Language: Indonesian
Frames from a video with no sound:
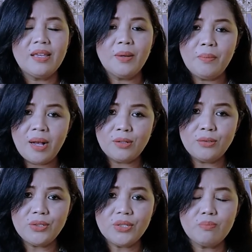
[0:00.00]
yang
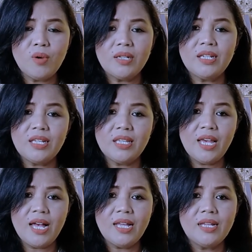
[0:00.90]
bagus buat
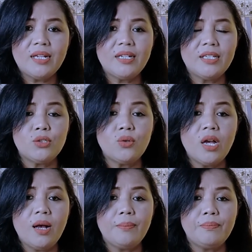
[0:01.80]
dirinya dan
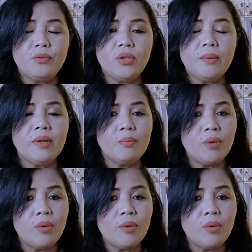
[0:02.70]
juga eh,